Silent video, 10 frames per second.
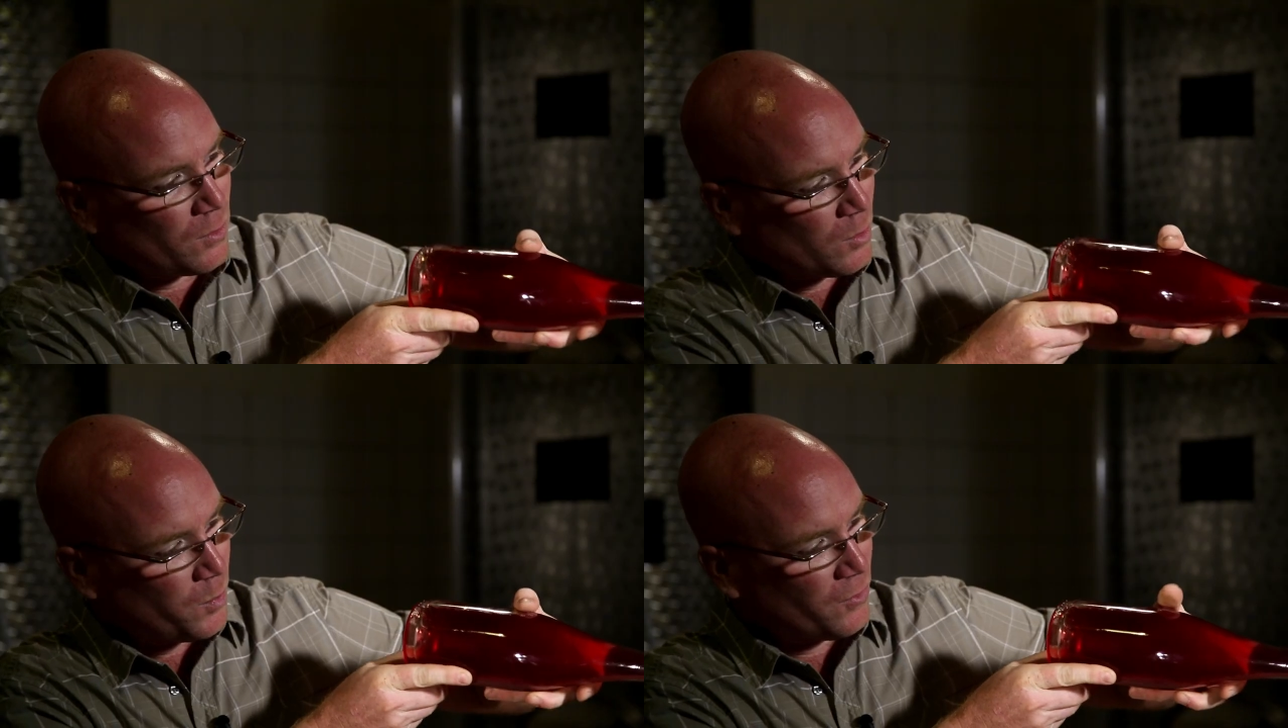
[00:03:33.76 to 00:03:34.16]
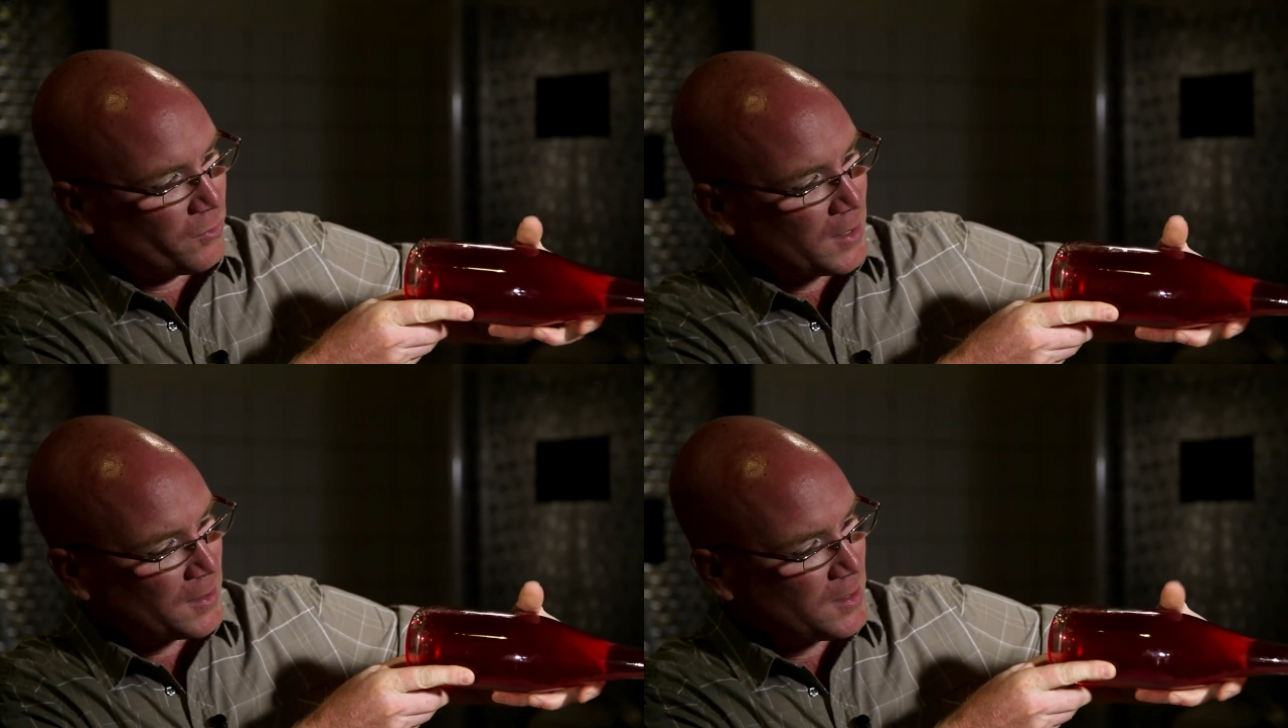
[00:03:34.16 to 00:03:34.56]
On peut
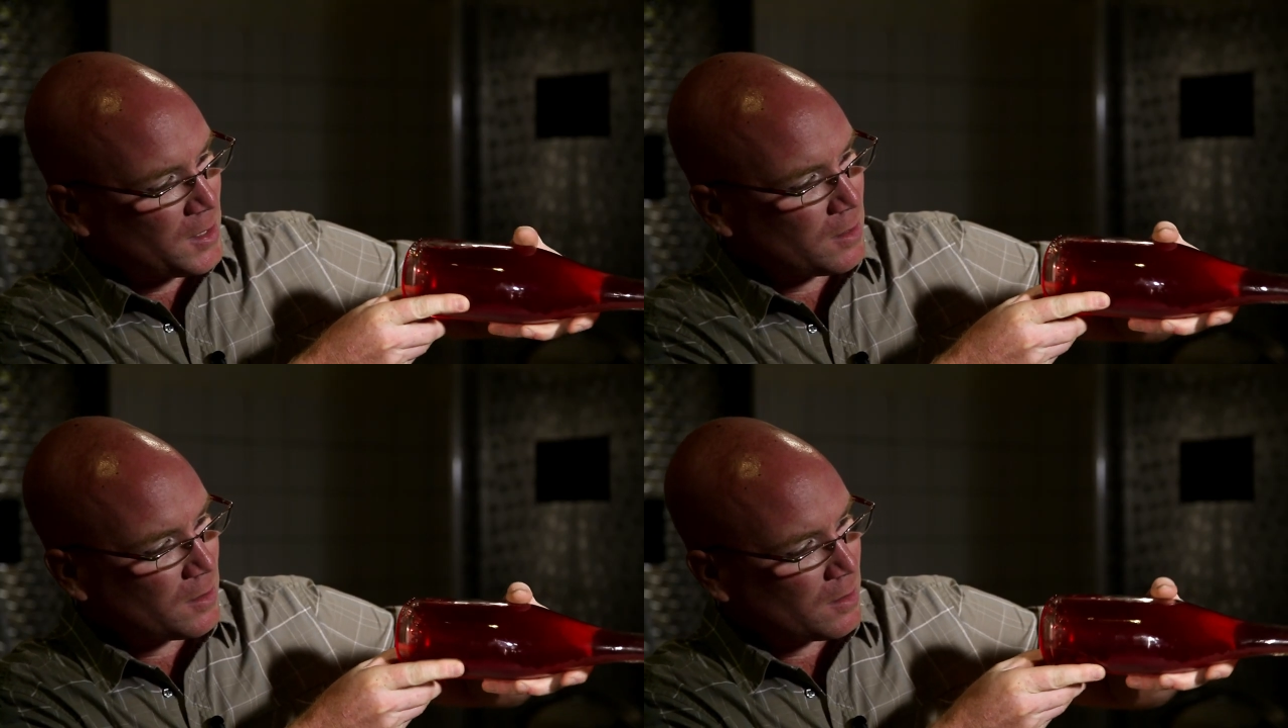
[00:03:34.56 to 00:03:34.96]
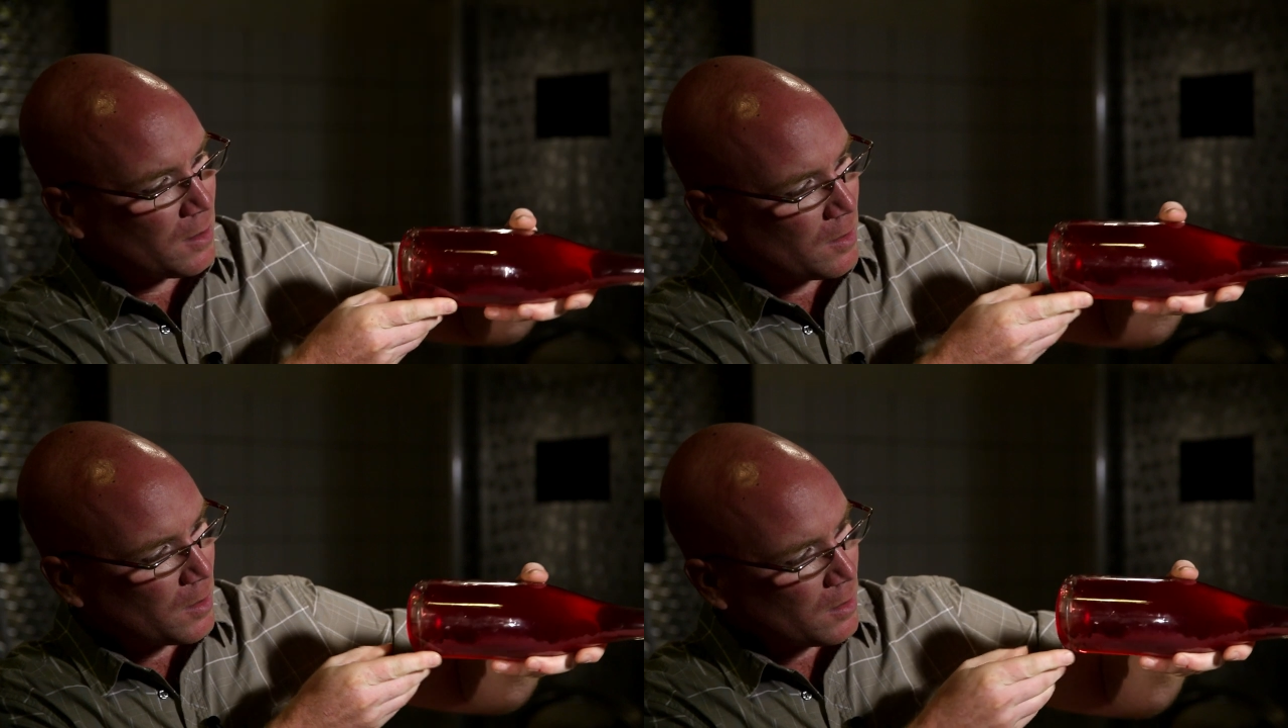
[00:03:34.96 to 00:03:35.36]
voir ici,
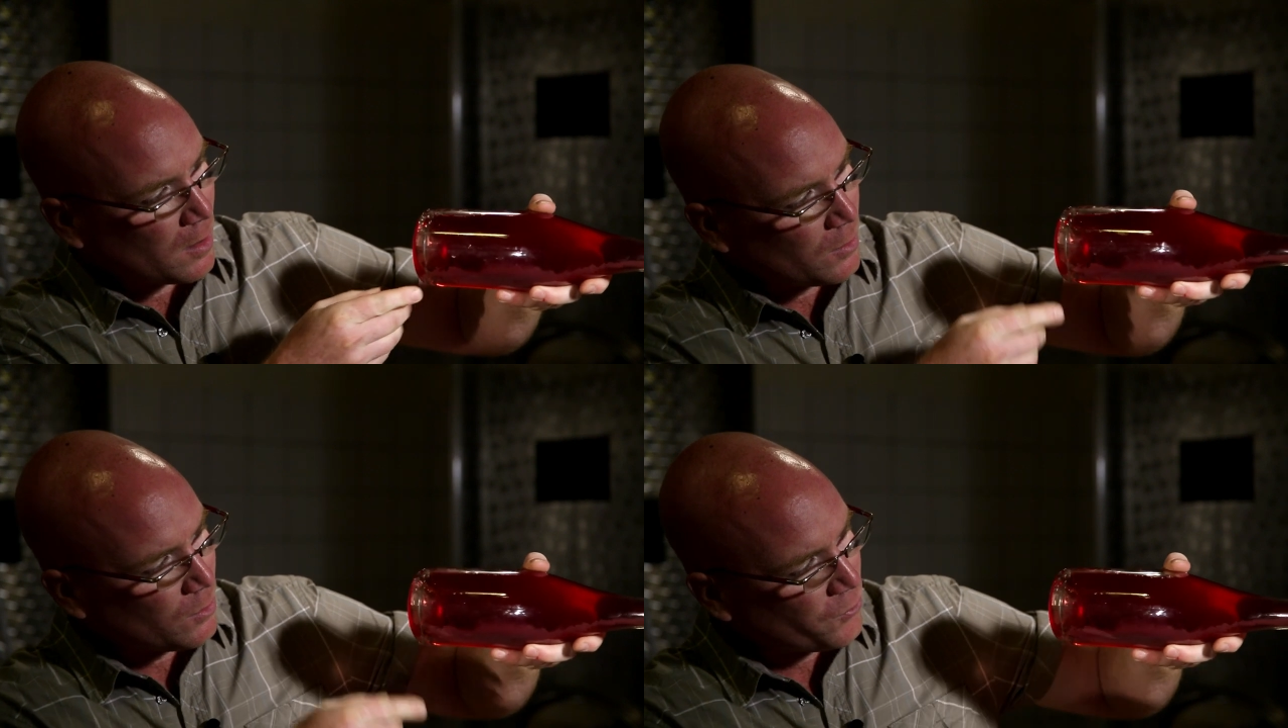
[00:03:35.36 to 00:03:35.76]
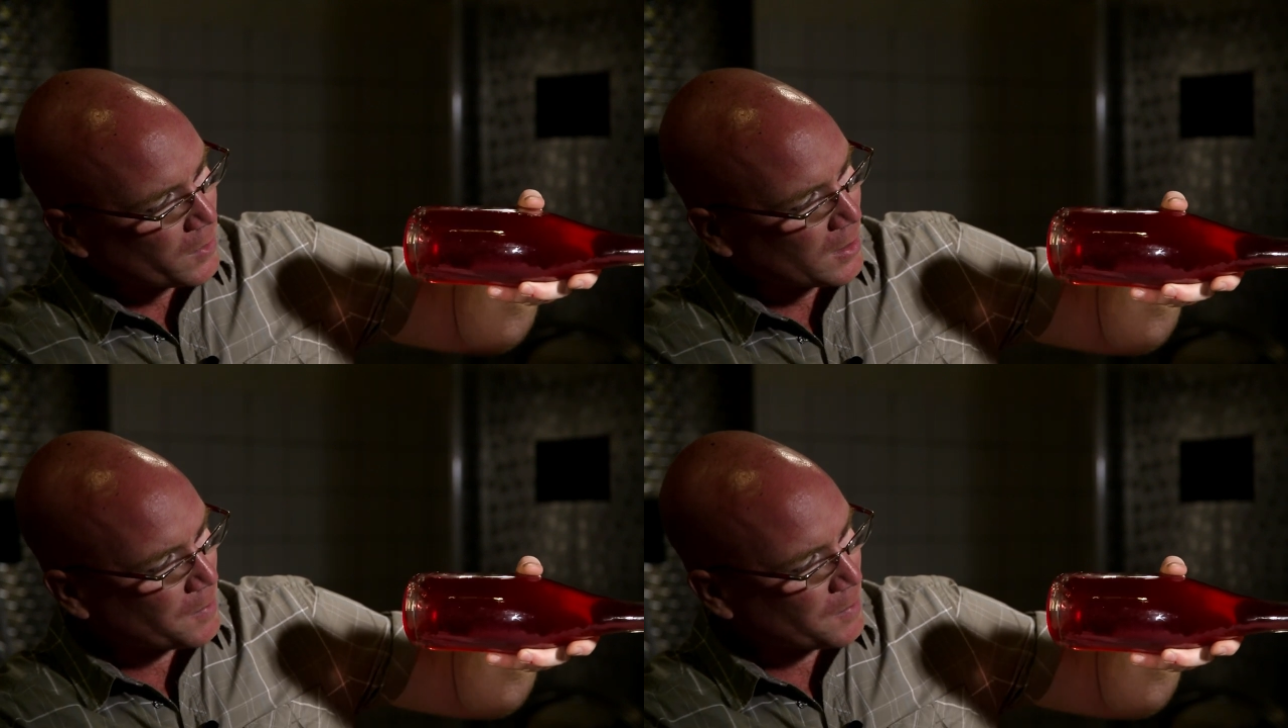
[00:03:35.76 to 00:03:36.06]
une fois que